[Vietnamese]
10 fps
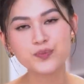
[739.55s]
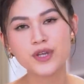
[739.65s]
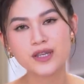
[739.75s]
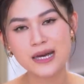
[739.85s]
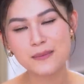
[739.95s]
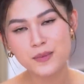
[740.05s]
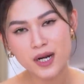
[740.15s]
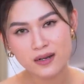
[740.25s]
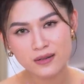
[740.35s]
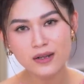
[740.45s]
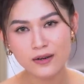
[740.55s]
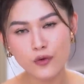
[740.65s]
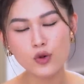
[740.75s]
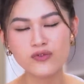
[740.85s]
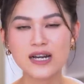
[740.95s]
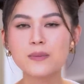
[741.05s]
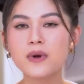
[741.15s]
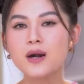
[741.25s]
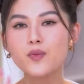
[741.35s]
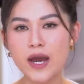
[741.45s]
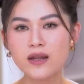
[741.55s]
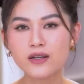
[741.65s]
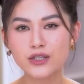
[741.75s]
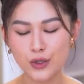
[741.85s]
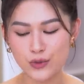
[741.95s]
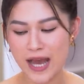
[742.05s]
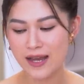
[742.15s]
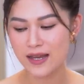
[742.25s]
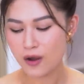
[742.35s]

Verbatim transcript: Thì Tâm rất là vui và cảm ơn các brand rất là nhiều nha.